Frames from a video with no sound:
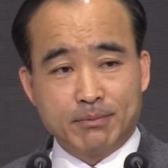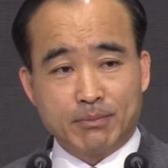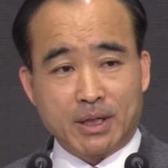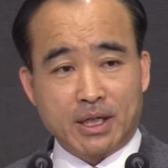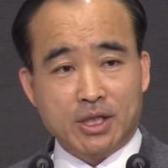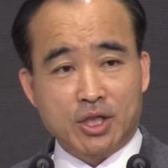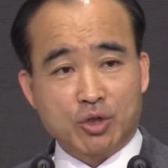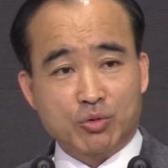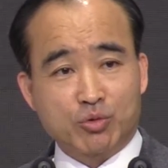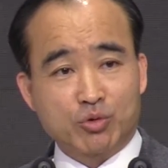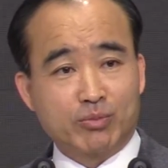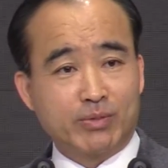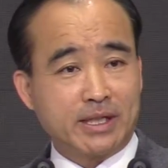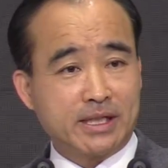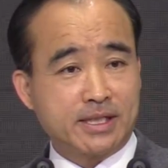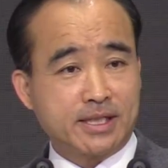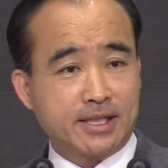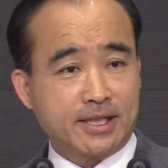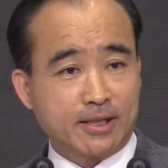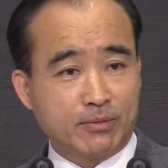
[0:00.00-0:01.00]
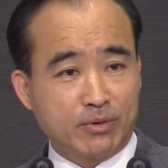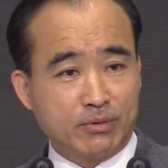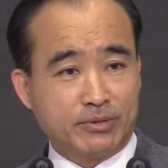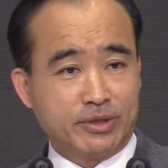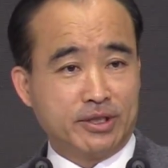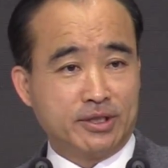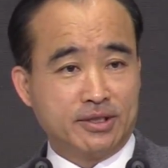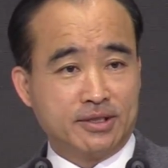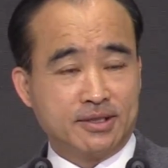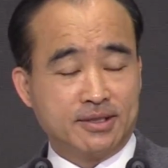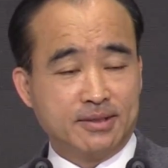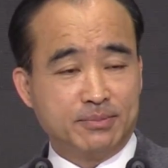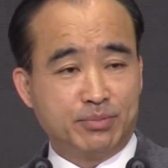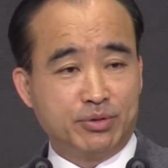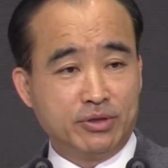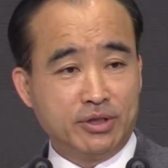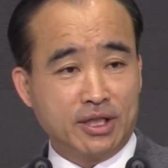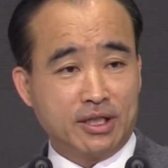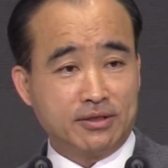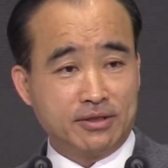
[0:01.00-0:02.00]
마태복음 8장에 보면은
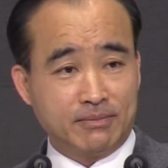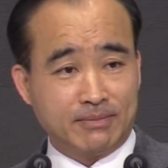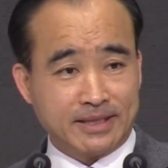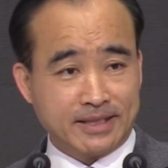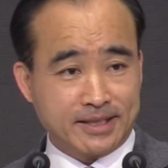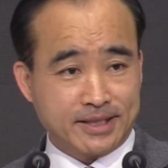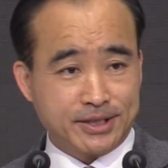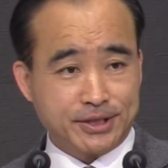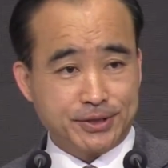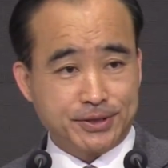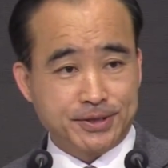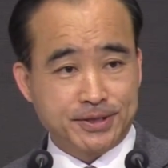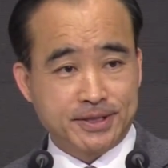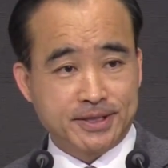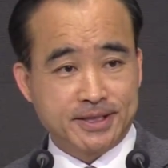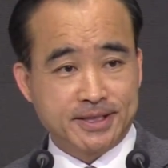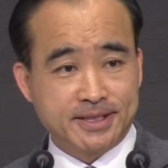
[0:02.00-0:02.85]
풍랑을 만나요.